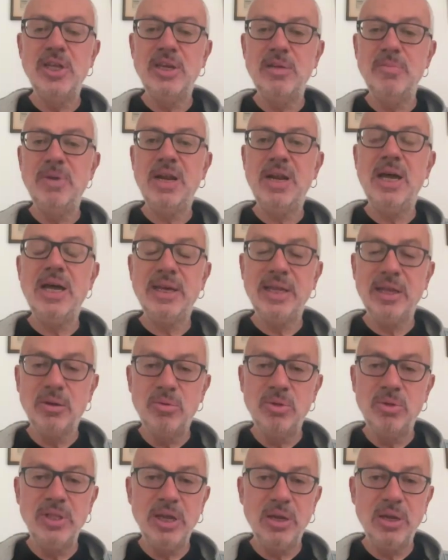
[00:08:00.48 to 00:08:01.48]
Libraria
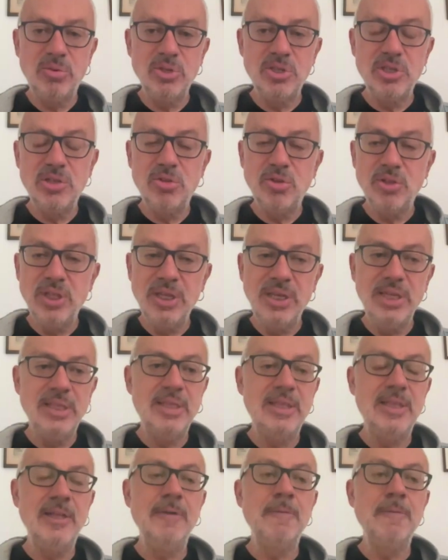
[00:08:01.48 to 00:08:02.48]
quindi acquisiti i
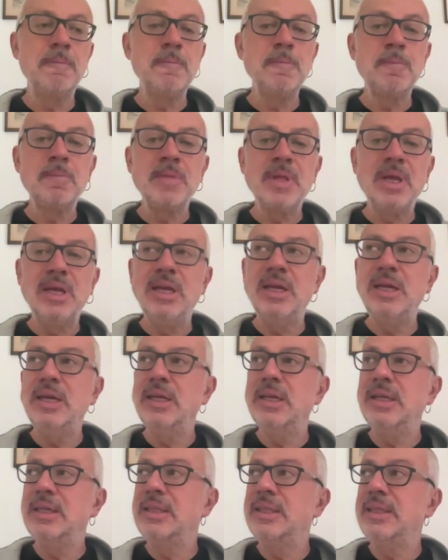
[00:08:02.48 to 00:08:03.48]
diritti
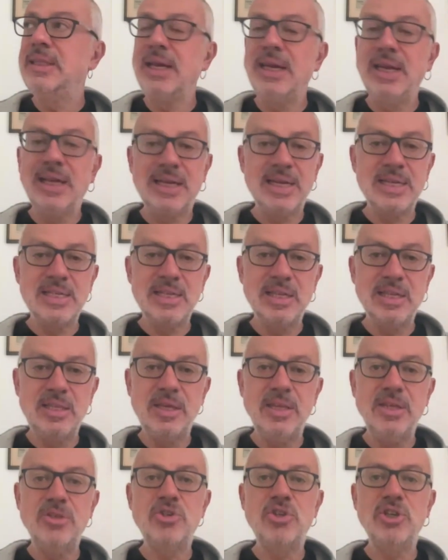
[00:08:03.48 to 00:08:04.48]
dalla casa
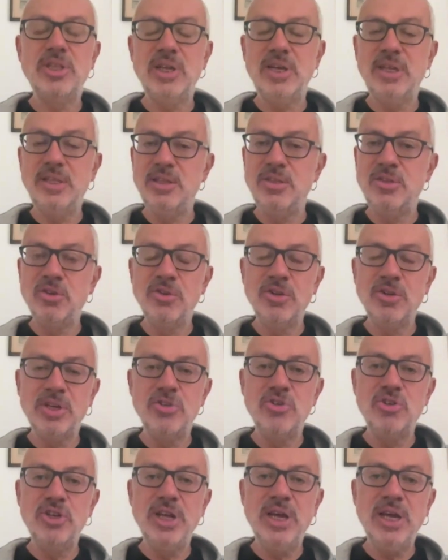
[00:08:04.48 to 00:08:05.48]
editrice dell'edizione
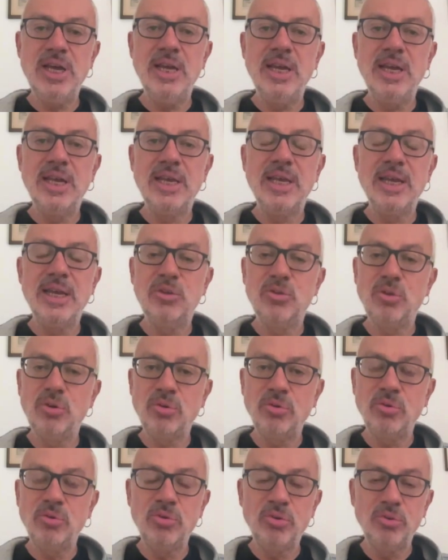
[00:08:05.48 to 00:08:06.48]
originale che è la
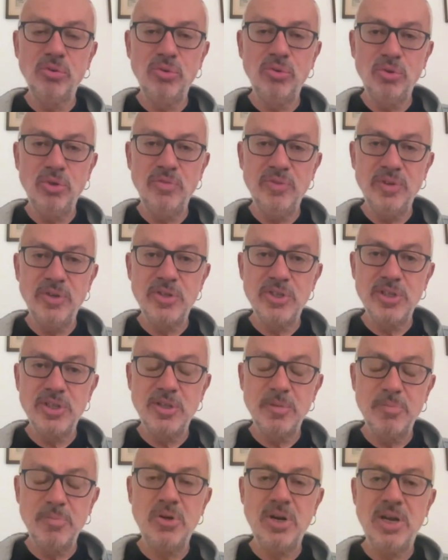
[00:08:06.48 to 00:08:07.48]
Toronto
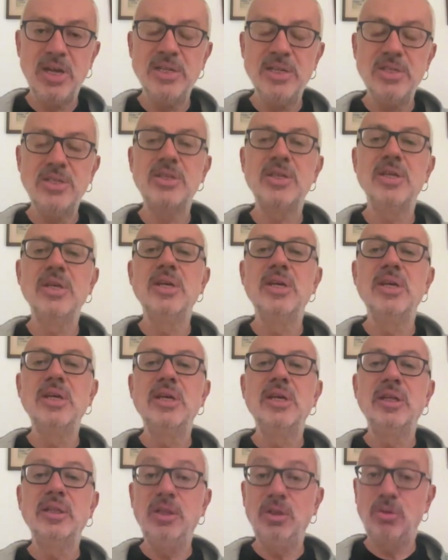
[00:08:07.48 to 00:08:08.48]
University Press
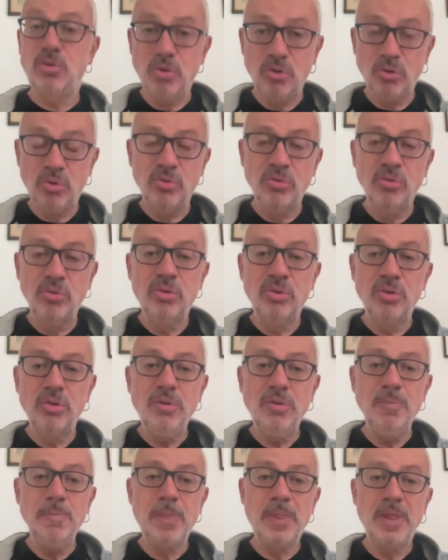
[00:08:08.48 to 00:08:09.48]
di
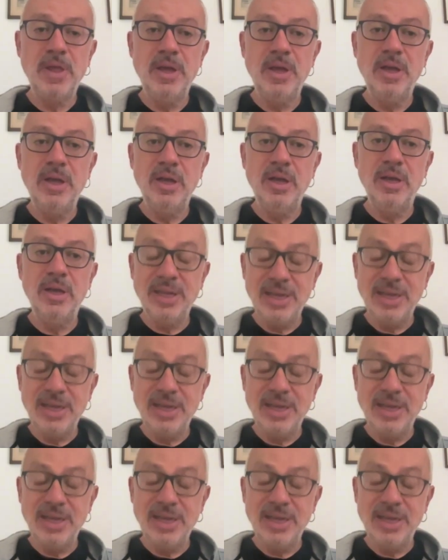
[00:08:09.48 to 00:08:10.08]
Toronto, eh, in